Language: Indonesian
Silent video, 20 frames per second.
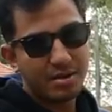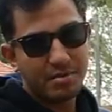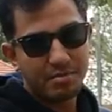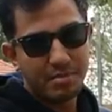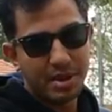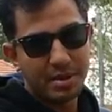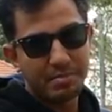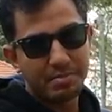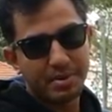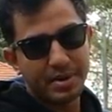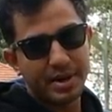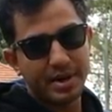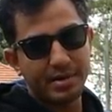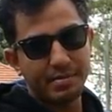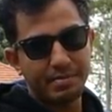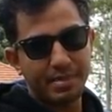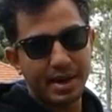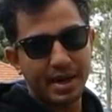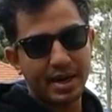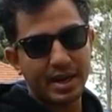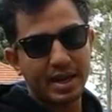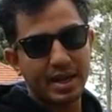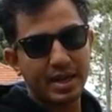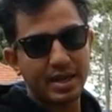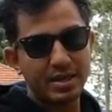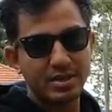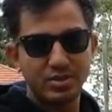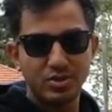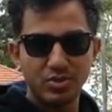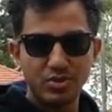Bumper
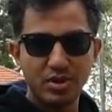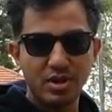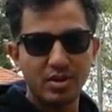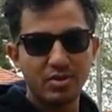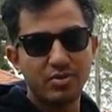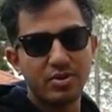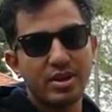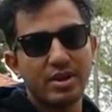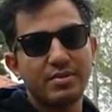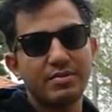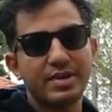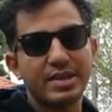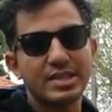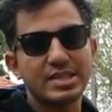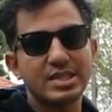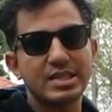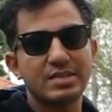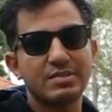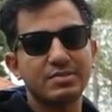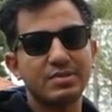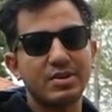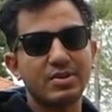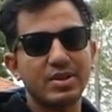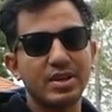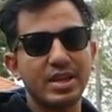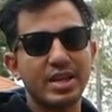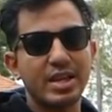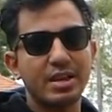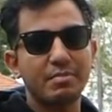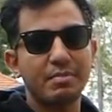depannya juga udah facelift.
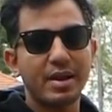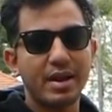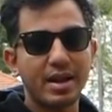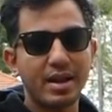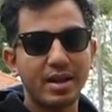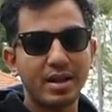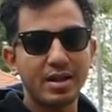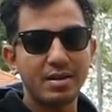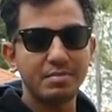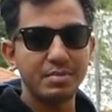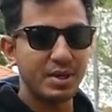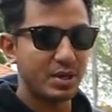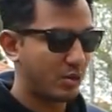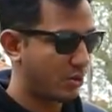Tahunya dari mana lebih